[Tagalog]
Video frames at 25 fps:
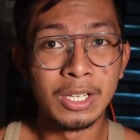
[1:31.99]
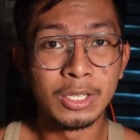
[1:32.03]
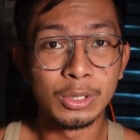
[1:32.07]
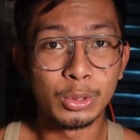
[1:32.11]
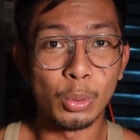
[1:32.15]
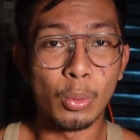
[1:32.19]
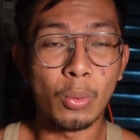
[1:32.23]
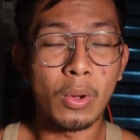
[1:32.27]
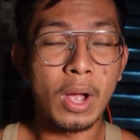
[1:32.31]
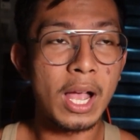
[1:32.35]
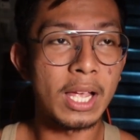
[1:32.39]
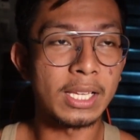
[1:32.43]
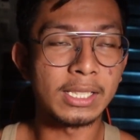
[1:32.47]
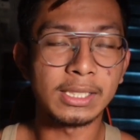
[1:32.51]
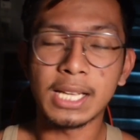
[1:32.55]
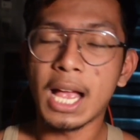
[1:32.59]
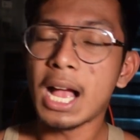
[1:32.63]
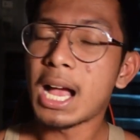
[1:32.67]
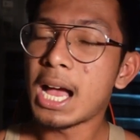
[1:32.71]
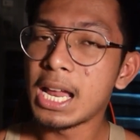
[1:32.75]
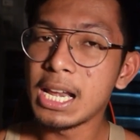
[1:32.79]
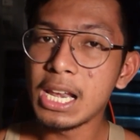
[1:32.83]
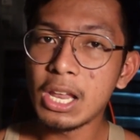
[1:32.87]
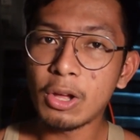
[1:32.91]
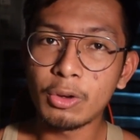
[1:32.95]
So ka,
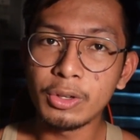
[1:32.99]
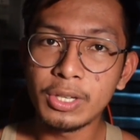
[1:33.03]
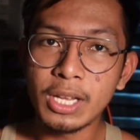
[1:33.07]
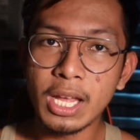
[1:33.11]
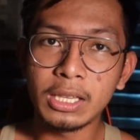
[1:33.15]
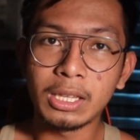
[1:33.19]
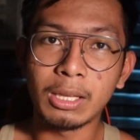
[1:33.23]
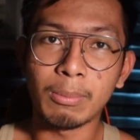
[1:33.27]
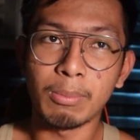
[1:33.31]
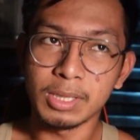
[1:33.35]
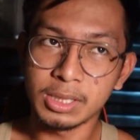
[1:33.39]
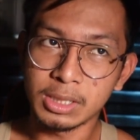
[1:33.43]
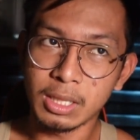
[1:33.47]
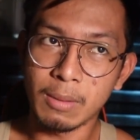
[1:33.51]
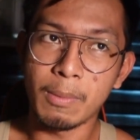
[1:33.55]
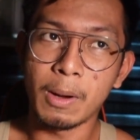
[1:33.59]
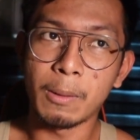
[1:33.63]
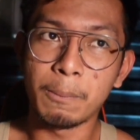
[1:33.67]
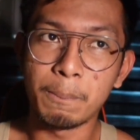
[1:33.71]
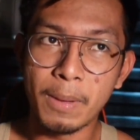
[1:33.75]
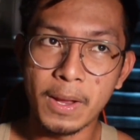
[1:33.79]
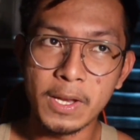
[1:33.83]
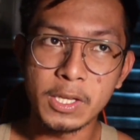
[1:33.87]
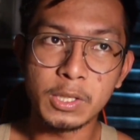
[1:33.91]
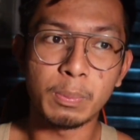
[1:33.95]
akala ko dati basta
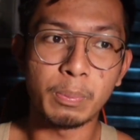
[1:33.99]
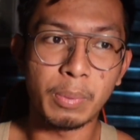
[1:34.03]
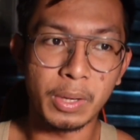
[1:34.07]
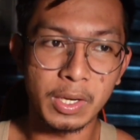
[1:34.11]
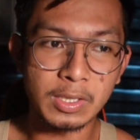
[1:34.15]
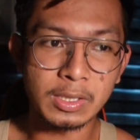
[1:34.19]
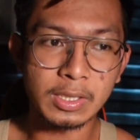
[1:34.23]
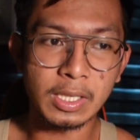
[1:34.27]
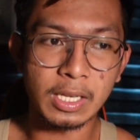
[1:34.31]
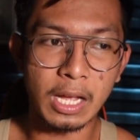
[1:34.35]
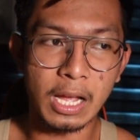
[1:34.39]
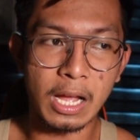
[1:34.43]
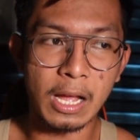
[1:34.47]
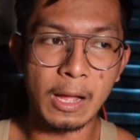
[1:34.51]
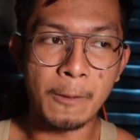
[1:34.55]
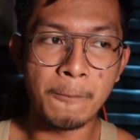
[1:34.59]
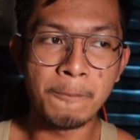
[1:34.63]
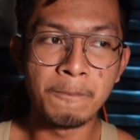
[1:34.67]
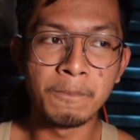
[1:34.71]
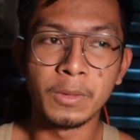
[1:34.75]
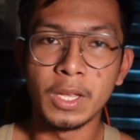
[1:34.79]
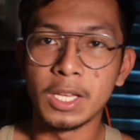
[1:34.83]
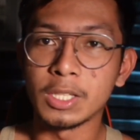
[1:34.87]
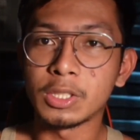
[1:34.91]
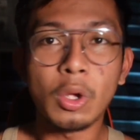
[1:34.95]
mag bench press ka
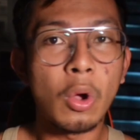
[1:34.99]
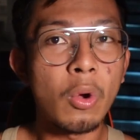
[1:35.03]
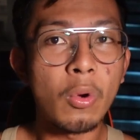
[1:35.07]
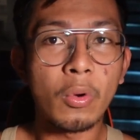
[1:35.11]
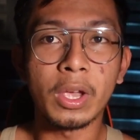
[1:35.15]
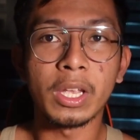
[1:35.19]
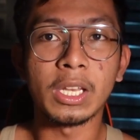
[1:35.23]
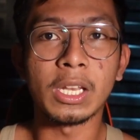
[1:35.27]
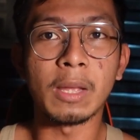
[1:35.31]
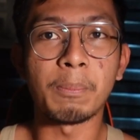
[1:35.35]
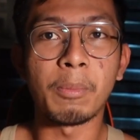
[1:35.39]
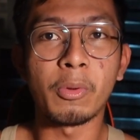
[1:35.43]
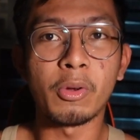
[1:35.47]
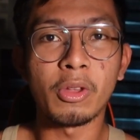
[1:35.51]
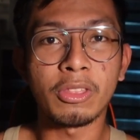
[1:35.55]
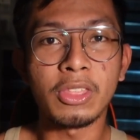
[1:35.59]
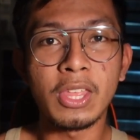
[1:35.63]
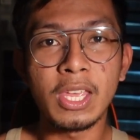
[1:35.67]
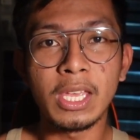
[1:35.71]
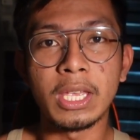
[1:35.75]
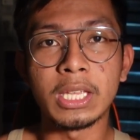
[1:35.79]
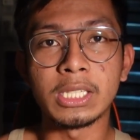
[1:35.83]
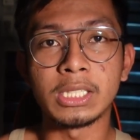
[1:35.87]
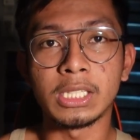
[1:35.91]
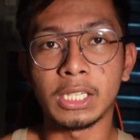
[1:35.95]
is okay na. Pero the
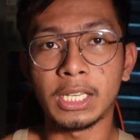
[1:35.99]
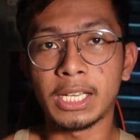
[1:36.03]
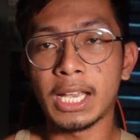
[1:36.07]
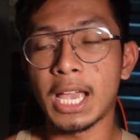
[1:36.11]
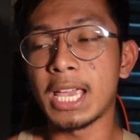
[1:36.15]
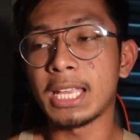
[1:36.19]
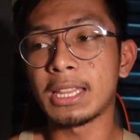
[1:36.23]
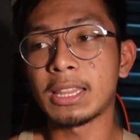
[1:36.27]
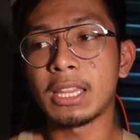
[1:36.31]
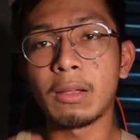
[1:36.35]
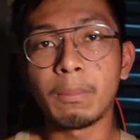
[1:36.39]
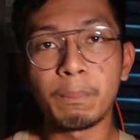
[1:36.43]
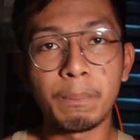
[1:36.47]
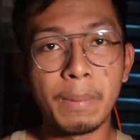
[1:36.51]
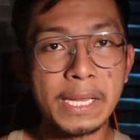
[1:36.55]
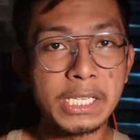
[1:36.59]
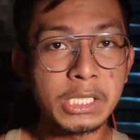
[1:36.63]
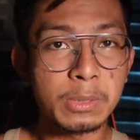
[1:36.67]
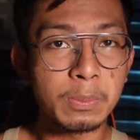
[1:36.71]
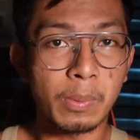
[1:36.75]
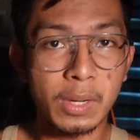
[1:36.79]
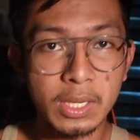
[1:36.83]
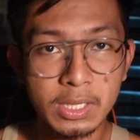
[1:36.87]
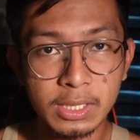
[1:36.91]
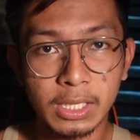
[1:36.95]
thing is kahit nag
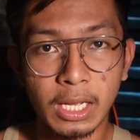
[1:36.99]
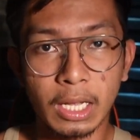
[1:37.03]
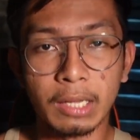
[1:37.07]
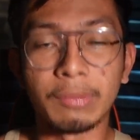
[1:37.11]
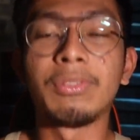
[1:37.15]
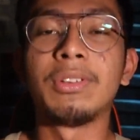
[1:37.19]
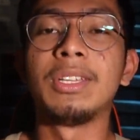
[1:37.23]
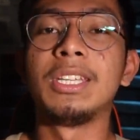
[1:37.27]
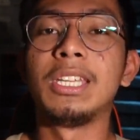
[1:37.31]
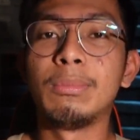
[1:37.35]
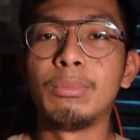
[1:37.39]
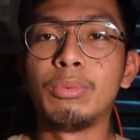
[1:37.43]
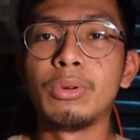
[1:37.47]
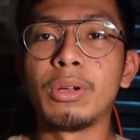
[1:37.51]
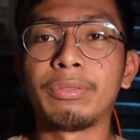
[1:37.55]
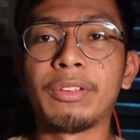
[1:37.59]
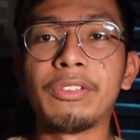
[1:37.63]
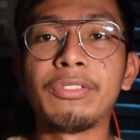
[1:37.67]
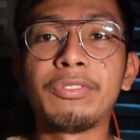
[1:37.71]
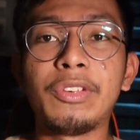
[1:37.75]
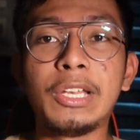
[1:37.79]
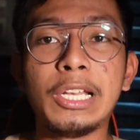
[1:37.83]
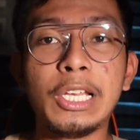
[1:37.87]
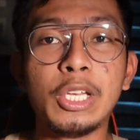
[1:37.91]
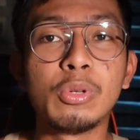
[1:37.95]
bench press ka if hindi mo na
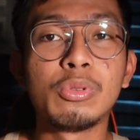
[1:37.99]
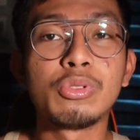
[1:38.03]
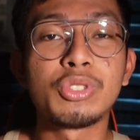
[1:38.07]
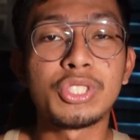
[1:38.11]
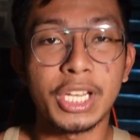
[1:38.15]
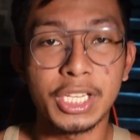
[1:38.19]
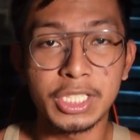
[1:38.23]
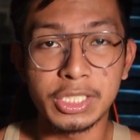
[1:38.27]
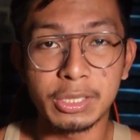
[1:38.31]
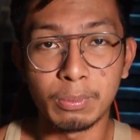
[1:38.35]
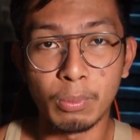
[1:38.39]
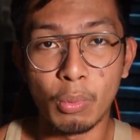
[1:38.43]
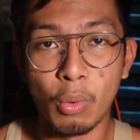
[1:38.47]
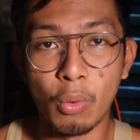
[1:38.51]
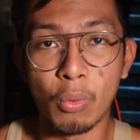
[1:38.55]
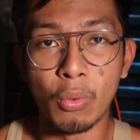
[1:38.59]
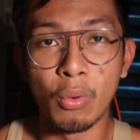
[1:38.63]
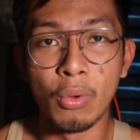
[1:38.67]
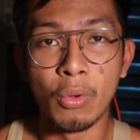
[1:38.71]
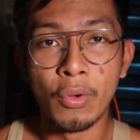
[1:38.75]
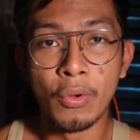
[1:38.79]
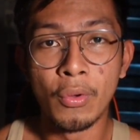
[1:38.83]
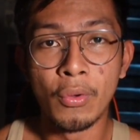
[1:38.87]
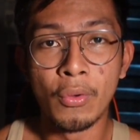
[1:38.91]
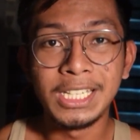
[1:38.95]
feel yung chest mo,
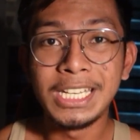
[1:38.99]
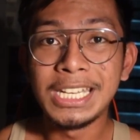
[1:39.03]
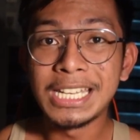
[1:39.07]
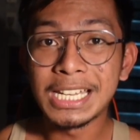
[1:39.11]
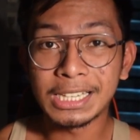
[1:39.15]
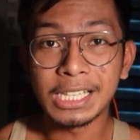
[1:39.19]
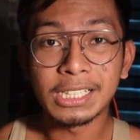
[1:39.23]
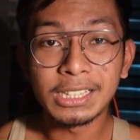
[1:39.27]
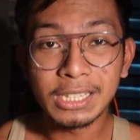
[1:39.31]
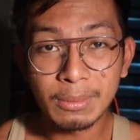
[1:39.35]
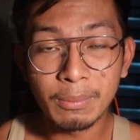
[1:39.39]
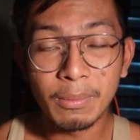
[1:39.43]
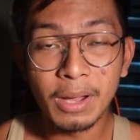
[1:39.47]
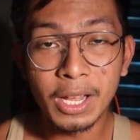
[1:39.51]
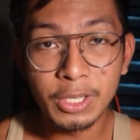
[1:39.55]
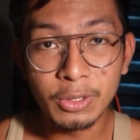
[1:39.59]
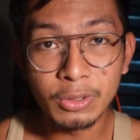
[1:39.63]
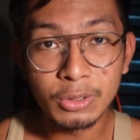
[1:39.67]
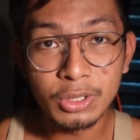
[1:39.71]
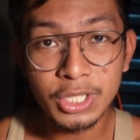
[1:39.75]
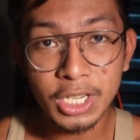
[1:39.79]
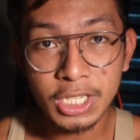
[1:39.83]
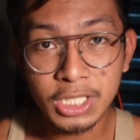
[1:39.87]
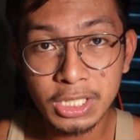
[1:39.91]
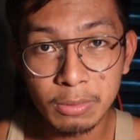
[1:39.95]
hindi natatamaan
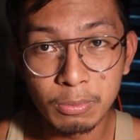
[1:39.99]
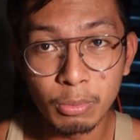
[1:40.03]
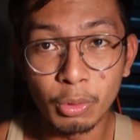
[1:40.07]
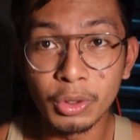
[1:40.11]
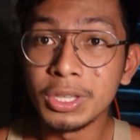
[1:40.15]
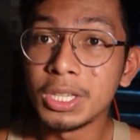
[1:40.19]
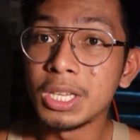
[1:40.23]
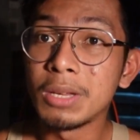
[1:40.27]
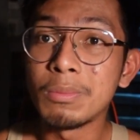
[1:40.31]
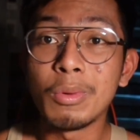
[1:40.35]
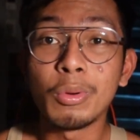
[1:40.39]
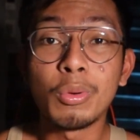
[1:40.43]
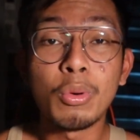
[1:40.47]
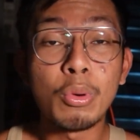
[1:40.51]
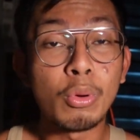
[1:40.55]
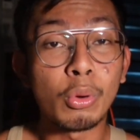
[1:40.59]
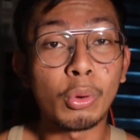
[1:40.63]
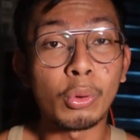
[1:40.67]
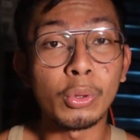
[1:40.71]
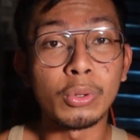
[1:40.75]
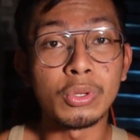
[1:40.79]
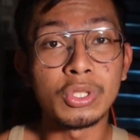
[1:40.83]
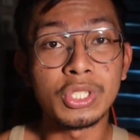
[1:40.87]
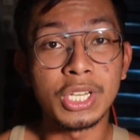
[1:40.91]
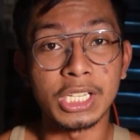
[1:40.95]
yung chest mo, hindi
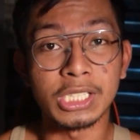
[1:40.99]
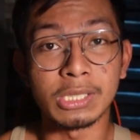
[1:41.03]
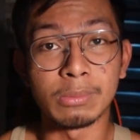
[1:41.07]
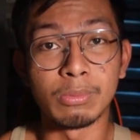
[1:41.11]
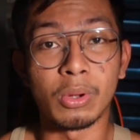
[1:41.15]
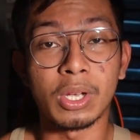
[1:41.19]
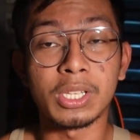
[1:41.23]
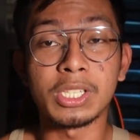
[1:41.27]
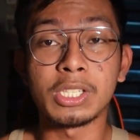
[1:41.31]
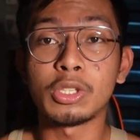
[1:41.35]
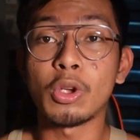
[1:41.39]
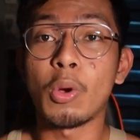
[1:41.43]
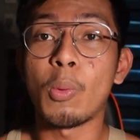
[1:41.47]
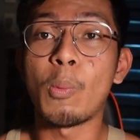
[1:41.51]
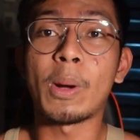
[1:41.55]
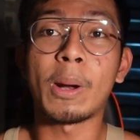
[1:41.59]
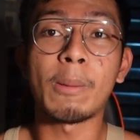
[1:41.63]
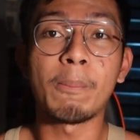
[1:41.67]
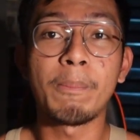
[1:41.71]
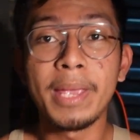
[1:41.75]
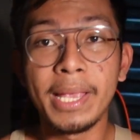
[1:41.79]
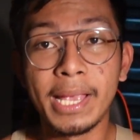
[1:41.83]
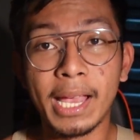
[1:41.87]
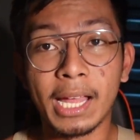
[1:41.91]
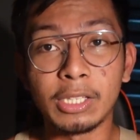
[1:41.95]
magugrow yung chest mo kasi
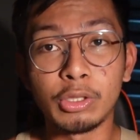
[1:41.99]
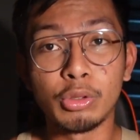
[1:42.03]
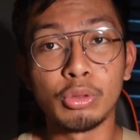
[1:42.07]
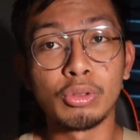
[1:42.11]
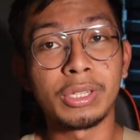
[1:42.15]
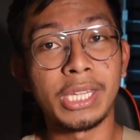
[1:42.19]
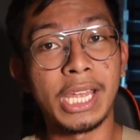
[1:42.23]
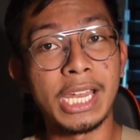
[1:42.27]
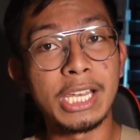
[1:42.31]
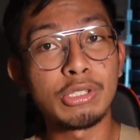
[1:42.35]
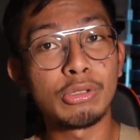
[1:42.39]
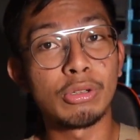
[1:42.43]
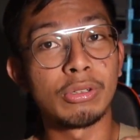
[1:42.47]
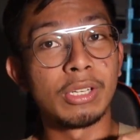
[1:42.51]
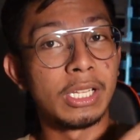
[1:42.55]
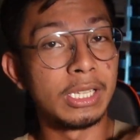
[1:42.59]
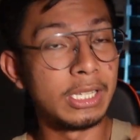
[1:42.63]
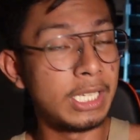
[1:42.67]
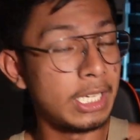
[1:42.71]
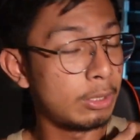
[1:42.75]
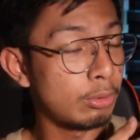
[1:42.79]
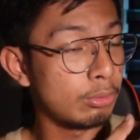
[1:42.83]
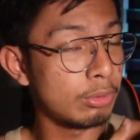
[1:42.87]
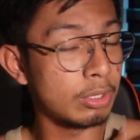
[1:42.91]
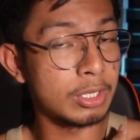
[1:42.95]
sobrang bigat yung tension na
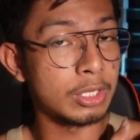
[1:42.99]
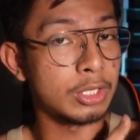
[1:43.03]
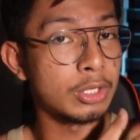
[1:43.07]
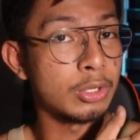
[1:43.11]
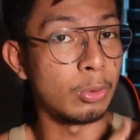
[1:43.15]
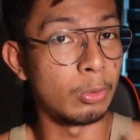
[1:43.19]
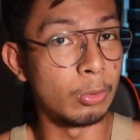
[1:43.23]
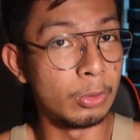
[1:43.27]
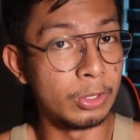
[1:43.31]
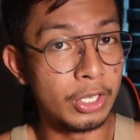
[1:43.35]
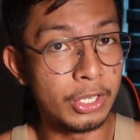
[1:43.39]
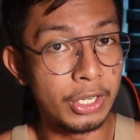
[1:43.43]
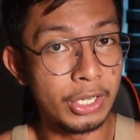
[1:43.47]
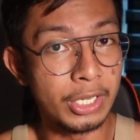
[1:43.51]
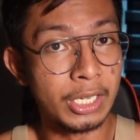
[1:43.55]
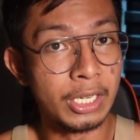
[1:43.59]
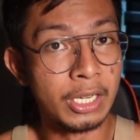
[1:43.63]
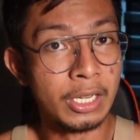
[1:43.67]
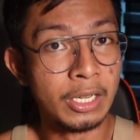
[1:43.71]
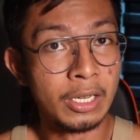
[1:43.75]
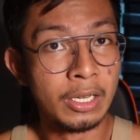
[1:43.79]
dito na sa shoulder.